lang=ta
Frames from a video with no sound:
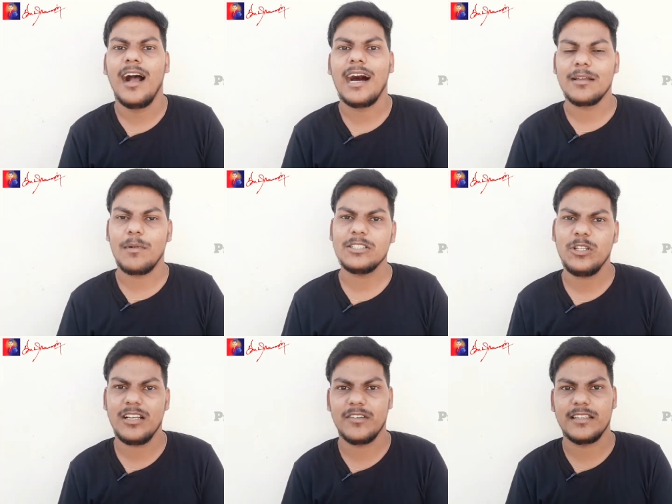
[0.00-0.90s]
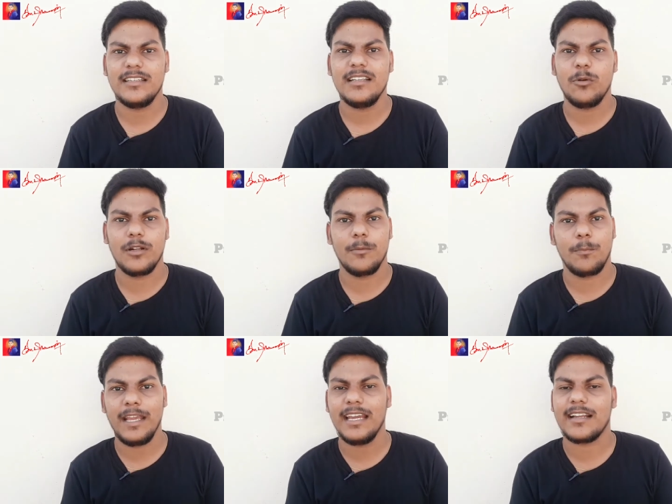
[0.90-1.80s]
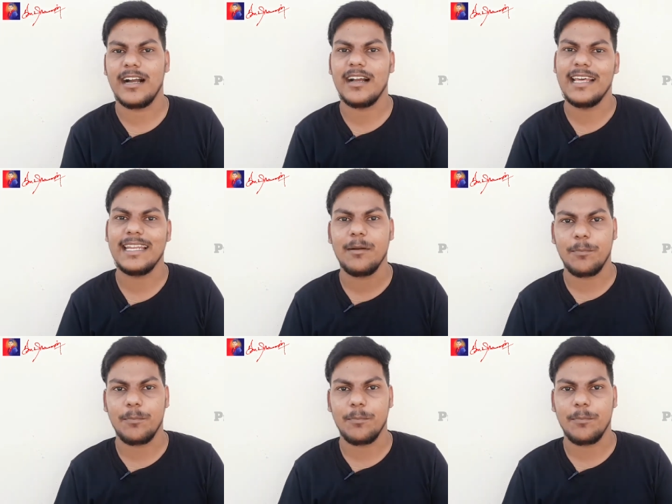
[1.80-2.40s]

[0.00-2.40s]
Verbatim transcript: அந்த மசூதியில் வந்து ஒரு ப்ரேயருக்காக நிறையா